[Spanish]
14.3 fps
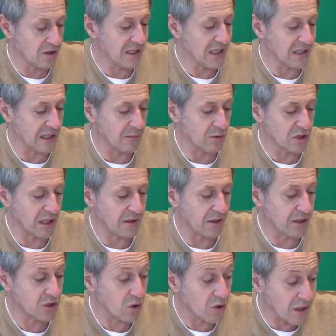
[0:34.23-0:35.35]
Ya tenemos
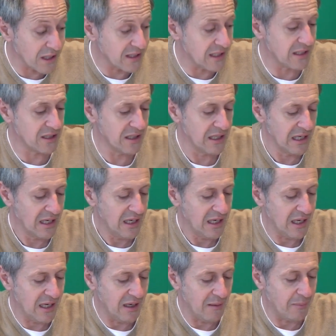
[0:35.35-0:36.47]
acciones concretas
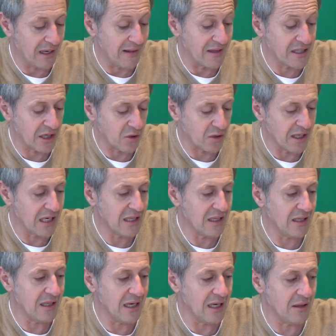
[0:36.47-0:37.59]
eh, para
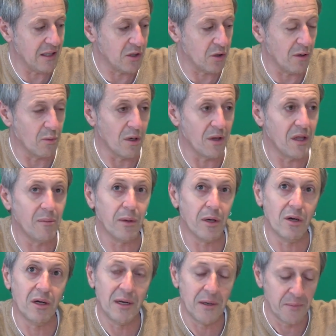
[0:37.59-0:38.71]
desarrollar eh, dentro del municipio